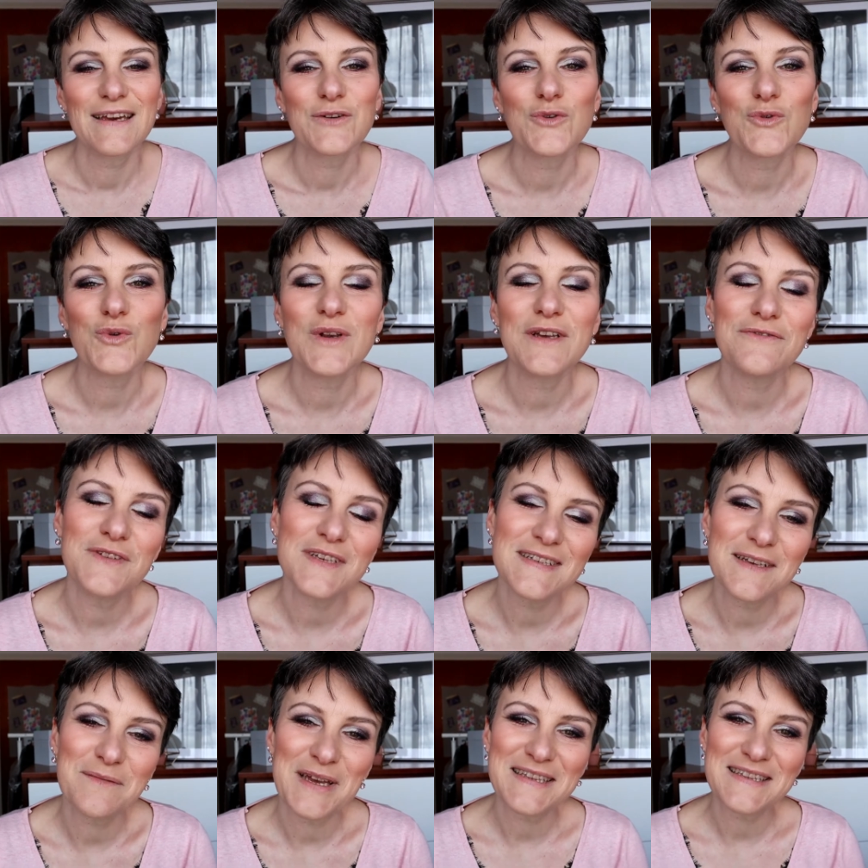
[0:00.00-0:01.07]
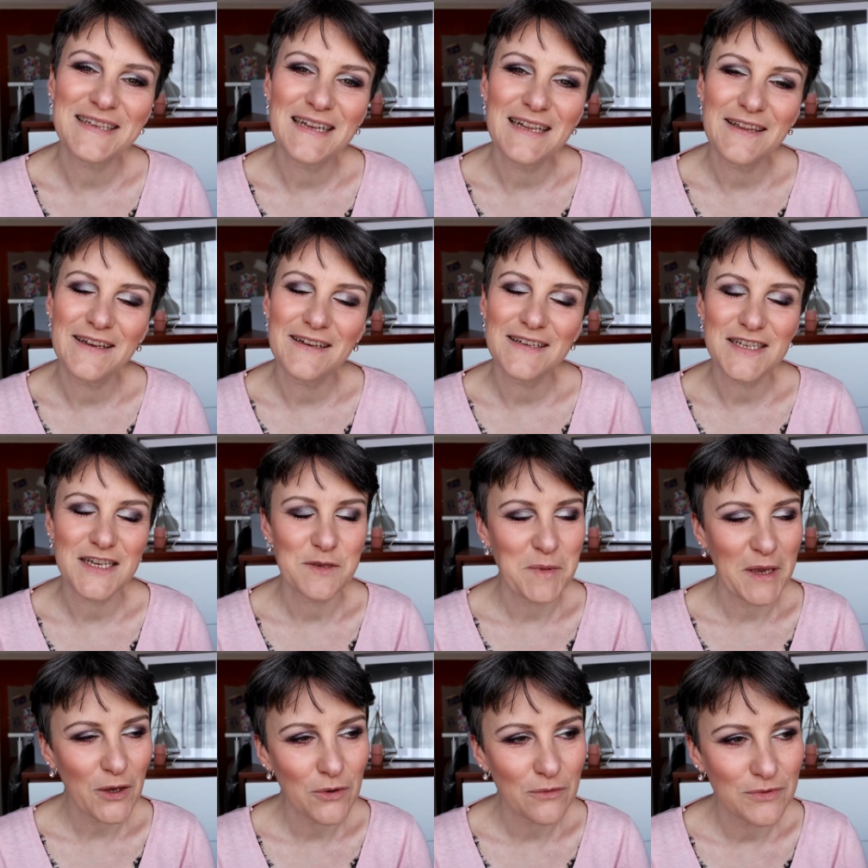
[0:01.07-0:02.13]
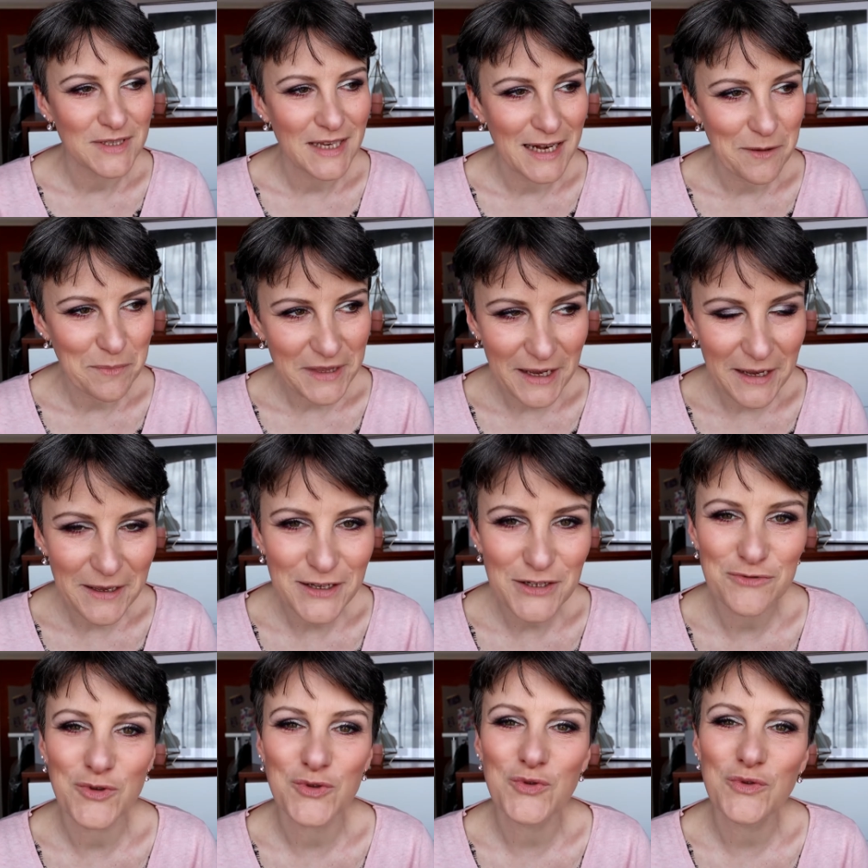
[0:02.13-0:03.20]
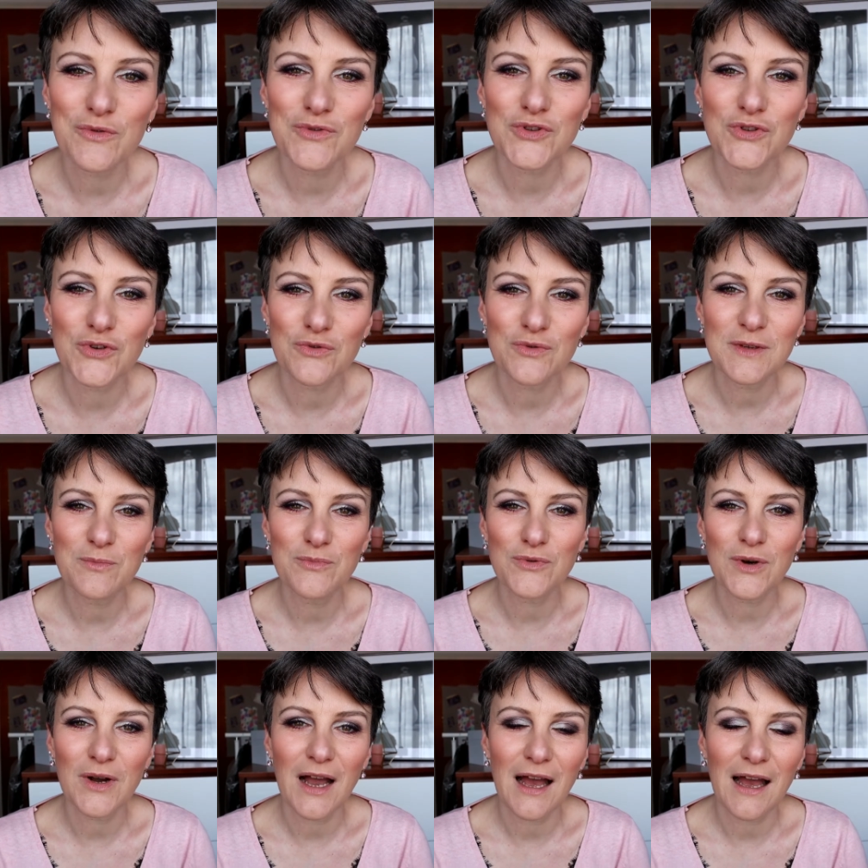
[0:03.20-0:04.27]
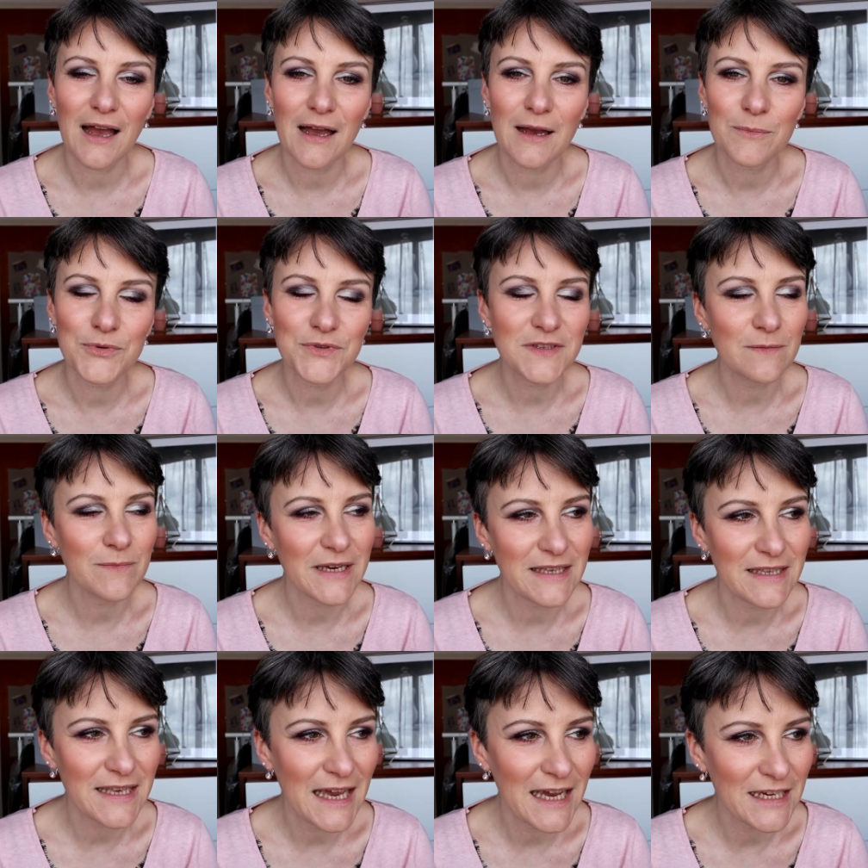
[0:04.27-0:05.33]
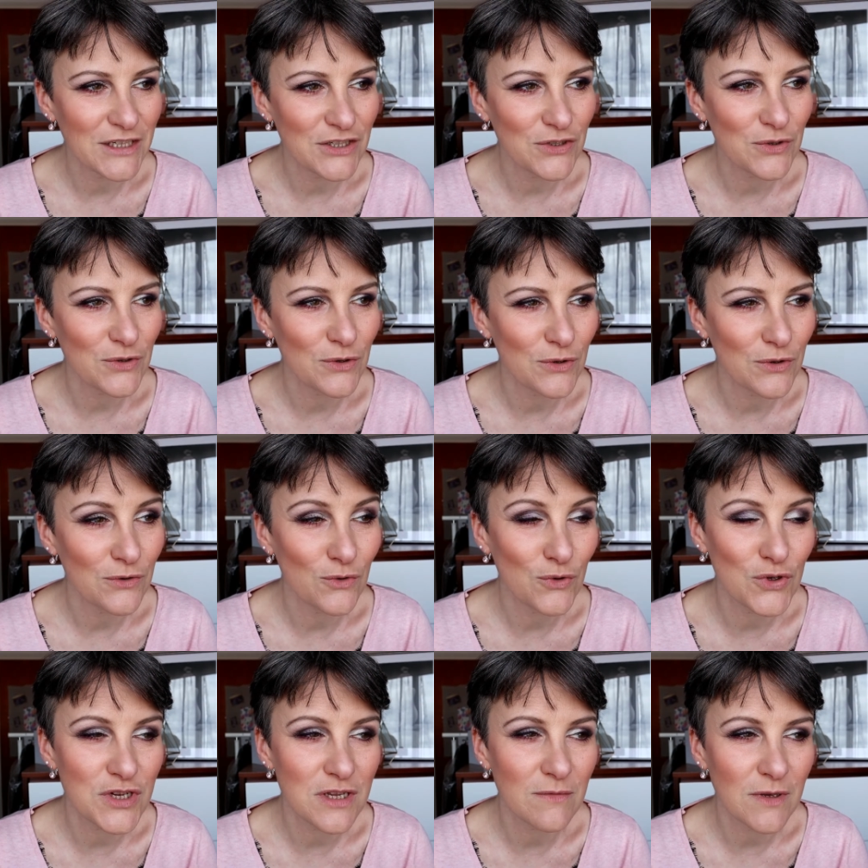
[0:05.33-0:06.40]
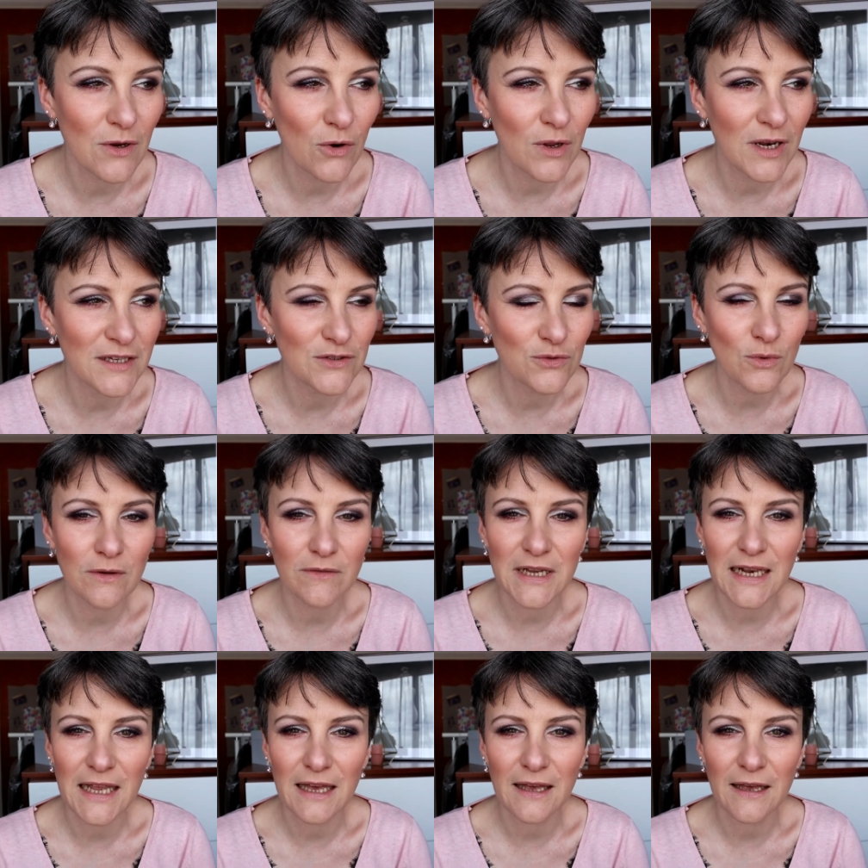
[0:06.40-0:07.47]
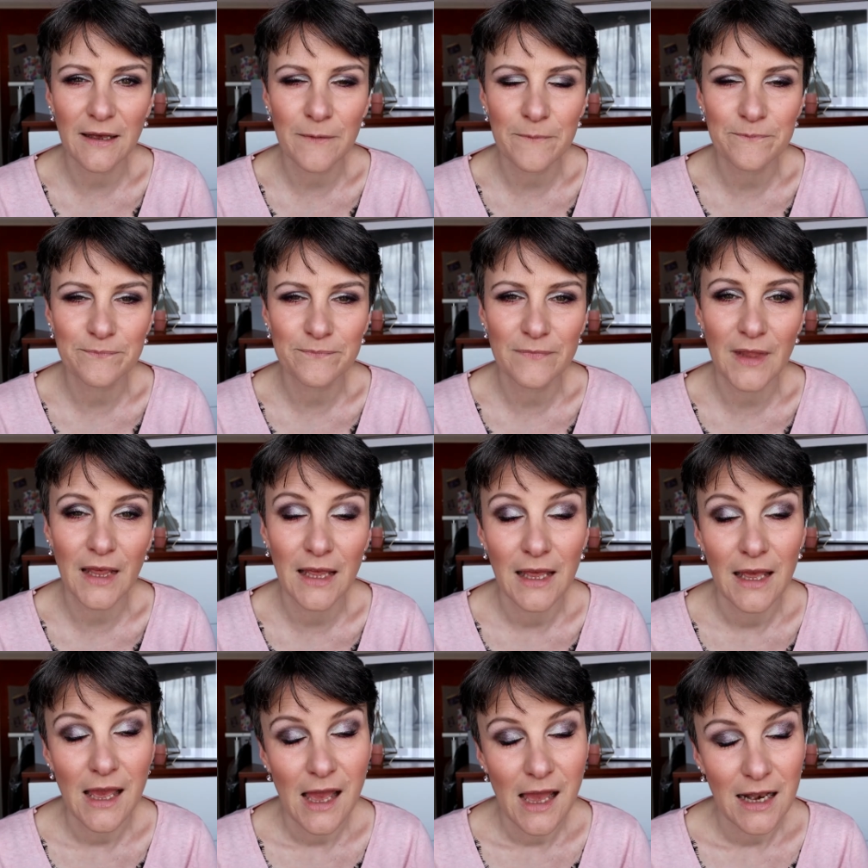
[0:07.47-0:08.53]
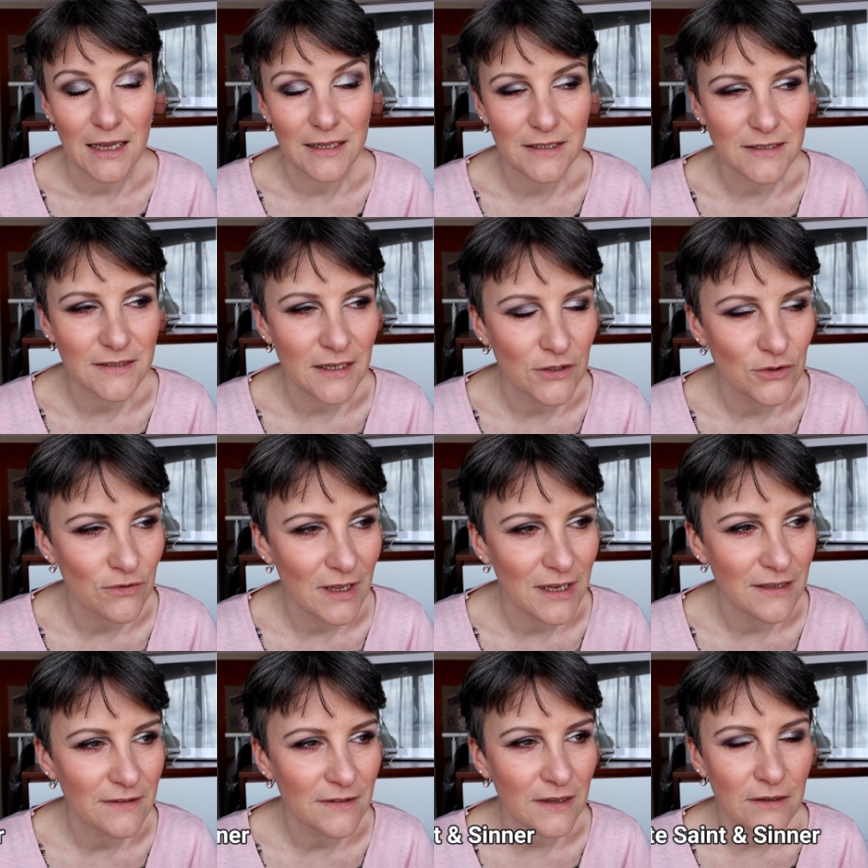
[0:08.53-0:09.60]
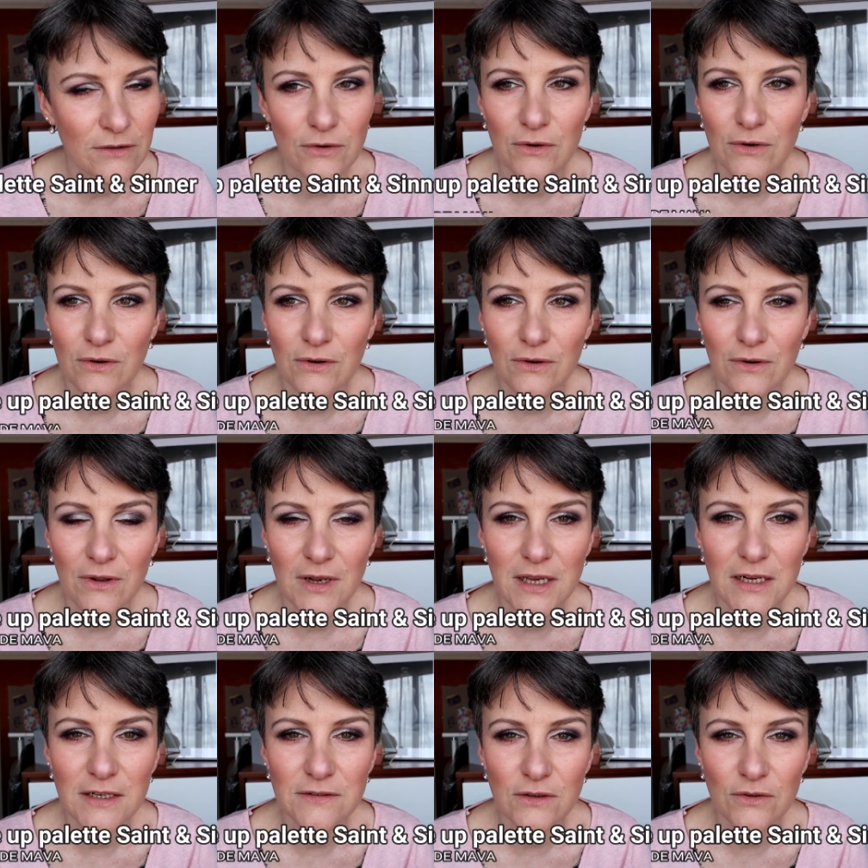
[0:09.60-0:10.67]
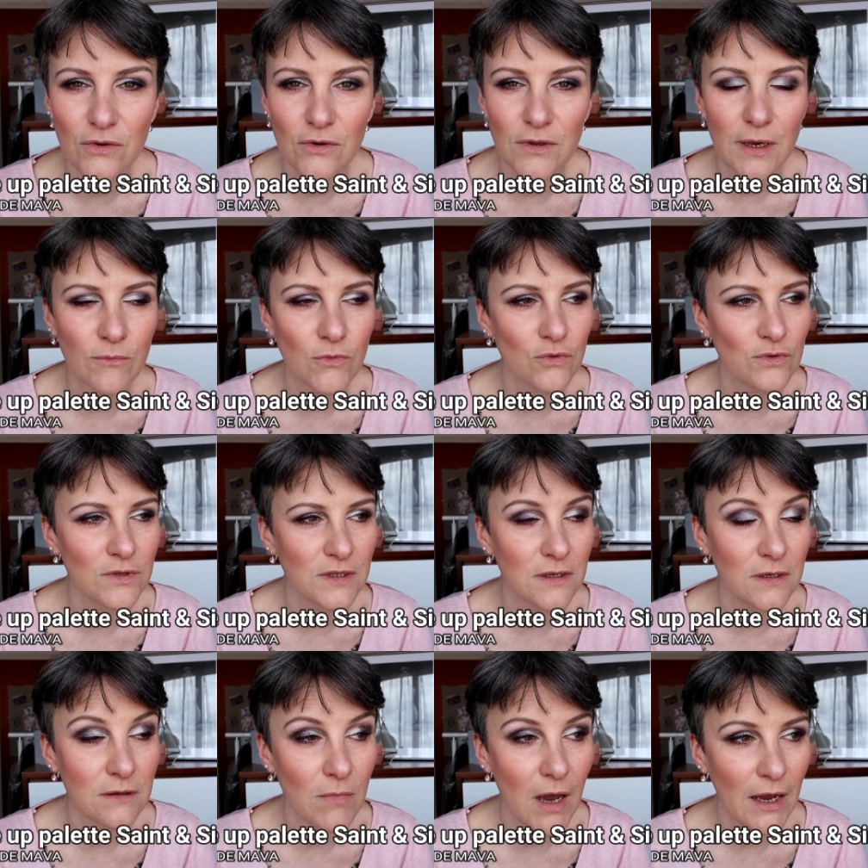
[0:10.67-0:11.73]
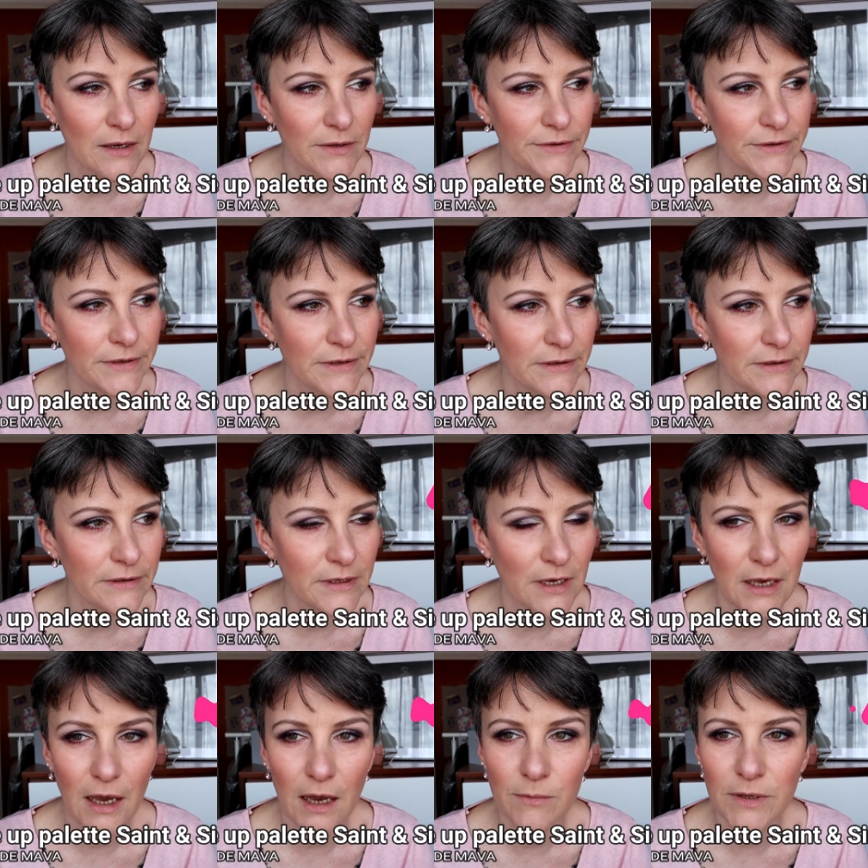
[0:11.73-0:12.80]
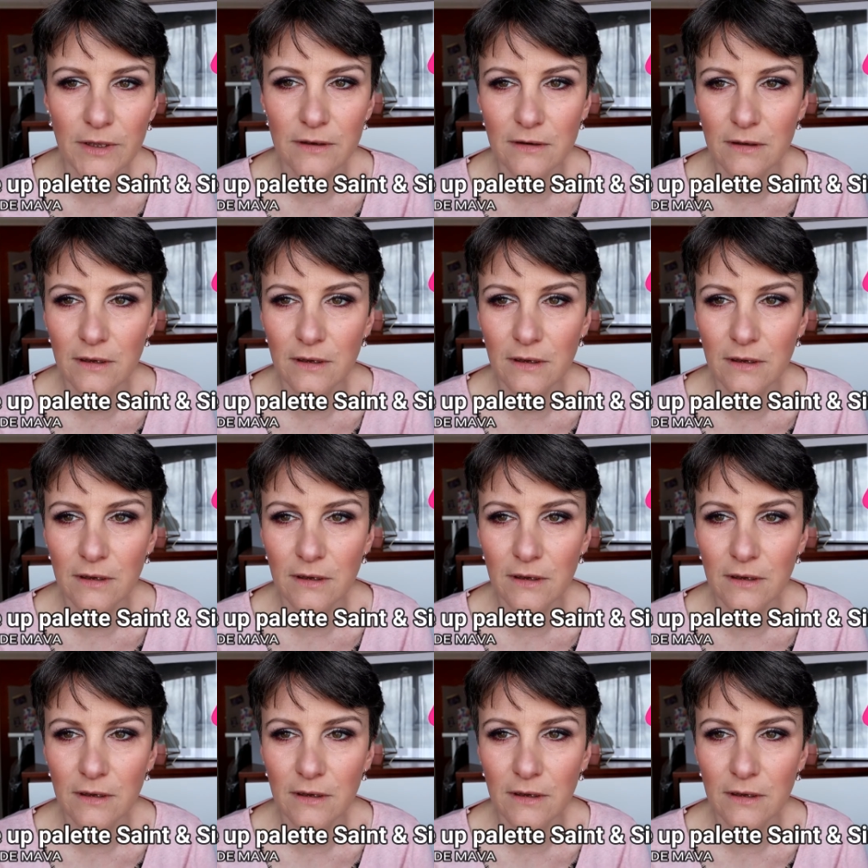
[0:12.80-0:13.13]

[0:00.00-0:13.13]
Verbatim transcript: Coucou les filles, c'est Mathilde, j'espère que vous allez bien. Je vous retrouve aujourd'hui pour un petit maquillage euh, donc, que j'ai mis en relation avec la, hum, triste actualité de l'église Notre-Dame donc, qui, bah, a cramé, hein,